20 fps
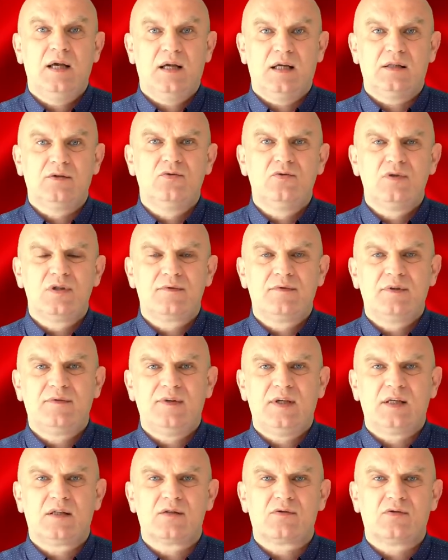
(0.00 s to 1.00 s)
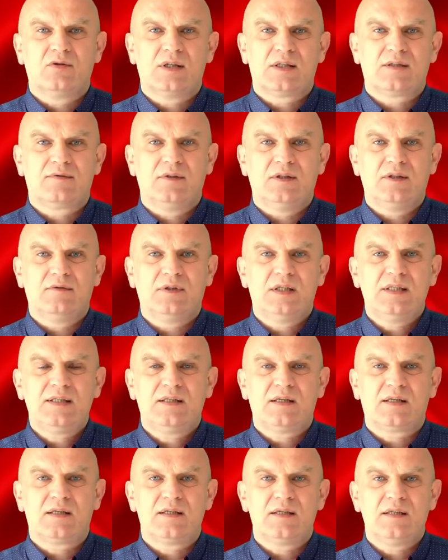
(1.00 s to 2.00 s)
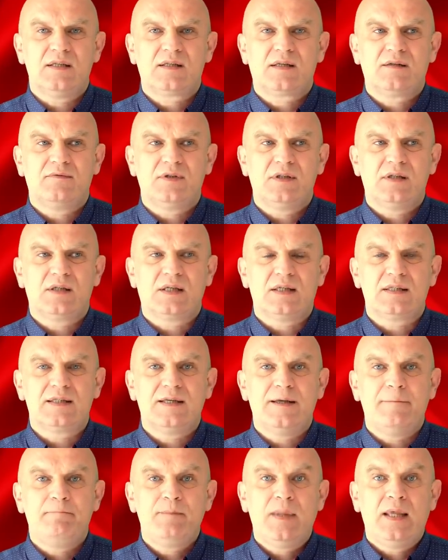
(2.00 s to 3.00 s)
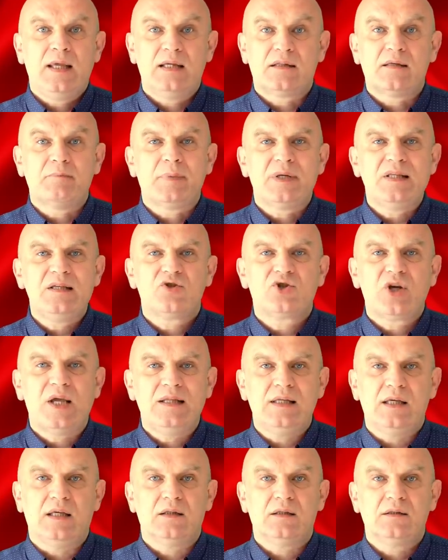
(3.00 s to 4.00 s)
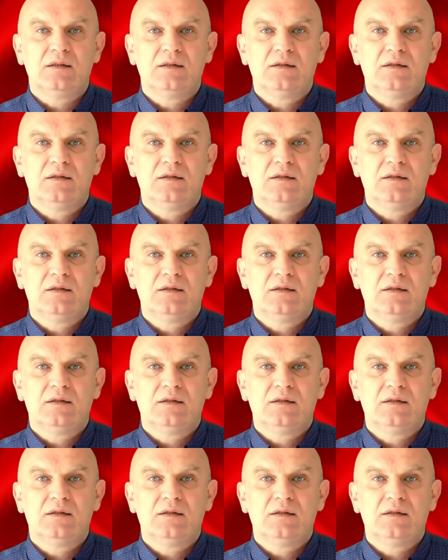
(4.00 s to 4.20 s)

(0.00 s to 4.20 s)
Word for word: одну из ветвей государственной власти Российской Федерации. Это понижение.